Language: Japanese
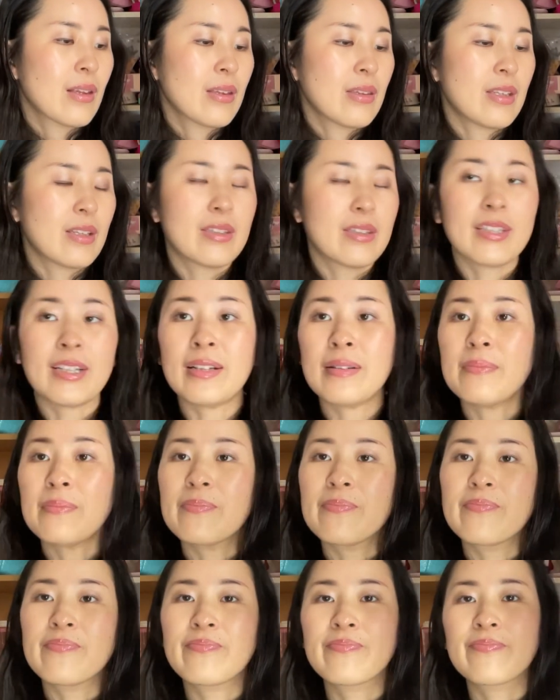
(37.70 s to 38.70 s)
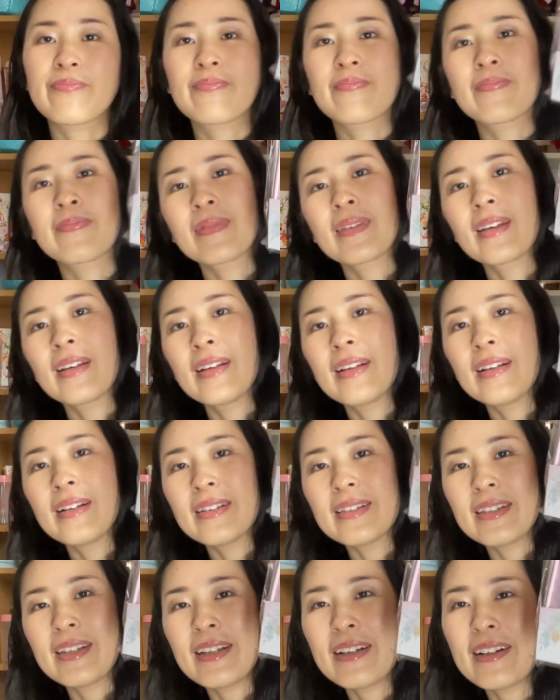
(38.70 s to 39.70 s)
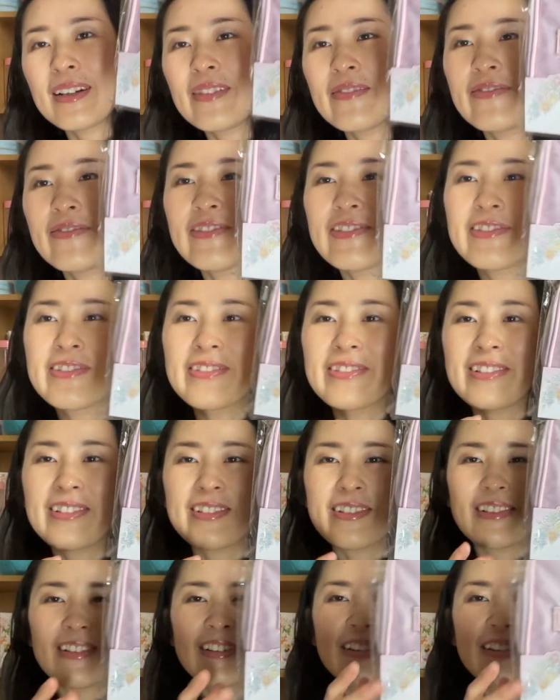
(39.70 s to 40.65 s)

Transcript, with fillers: じゃじゃんセーラームーンの